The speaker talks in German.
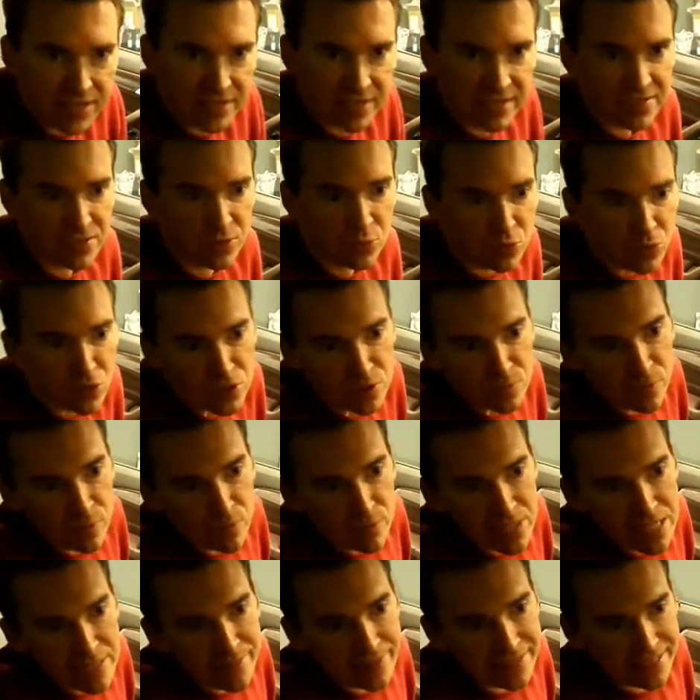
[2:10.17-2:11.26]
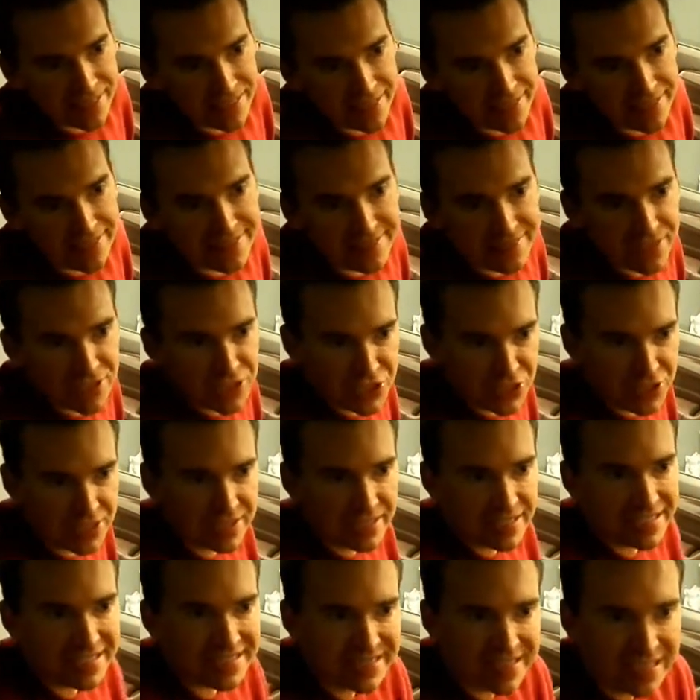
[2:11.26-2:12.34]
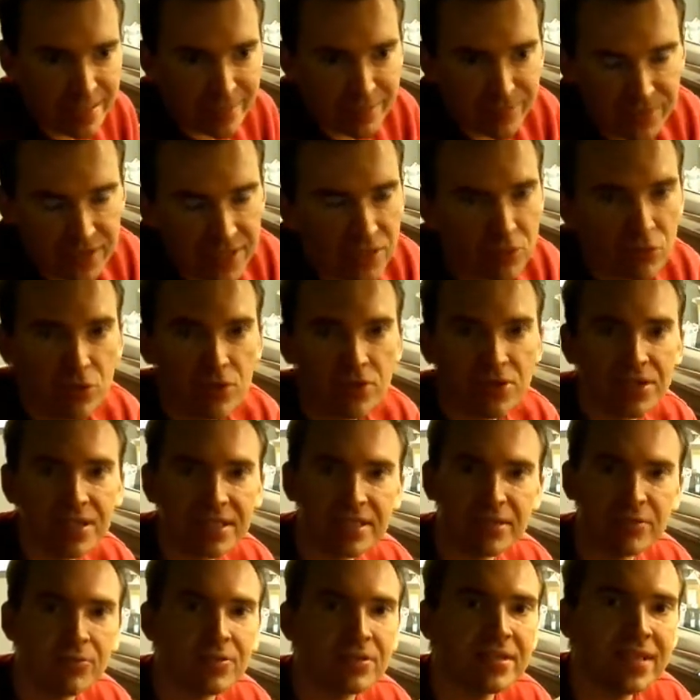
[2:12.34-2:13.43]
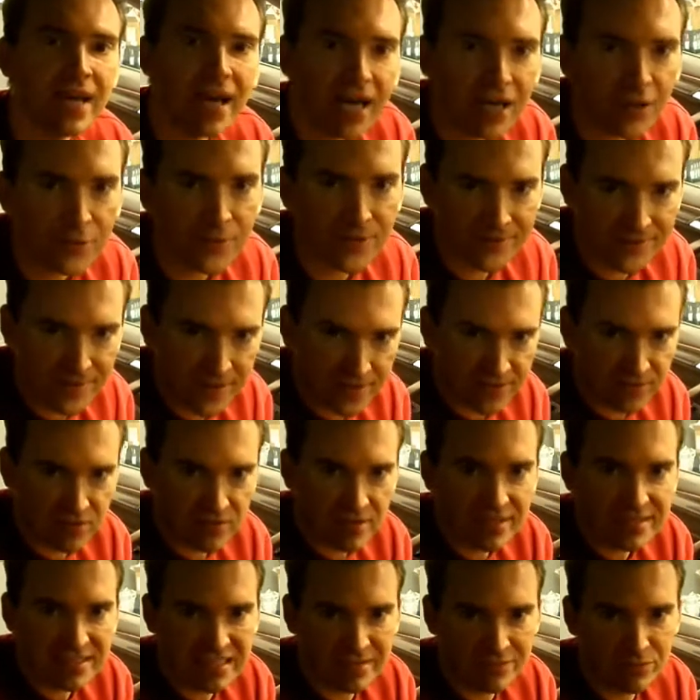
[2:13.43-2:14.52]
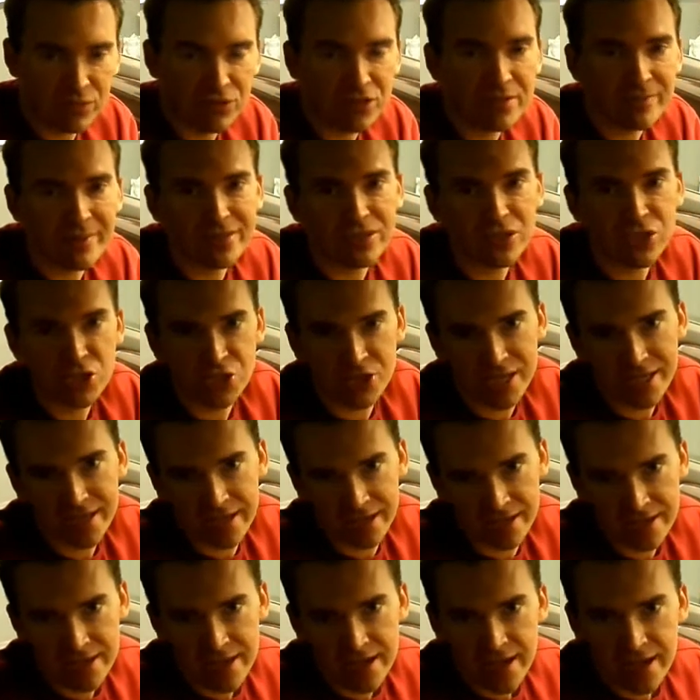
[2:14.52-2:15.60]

Das große Problem an der ganzen Geschichte, es gibt nicht nur, nicht nur Nachrüster, sondern es gibt noch nicht mal die Stecker.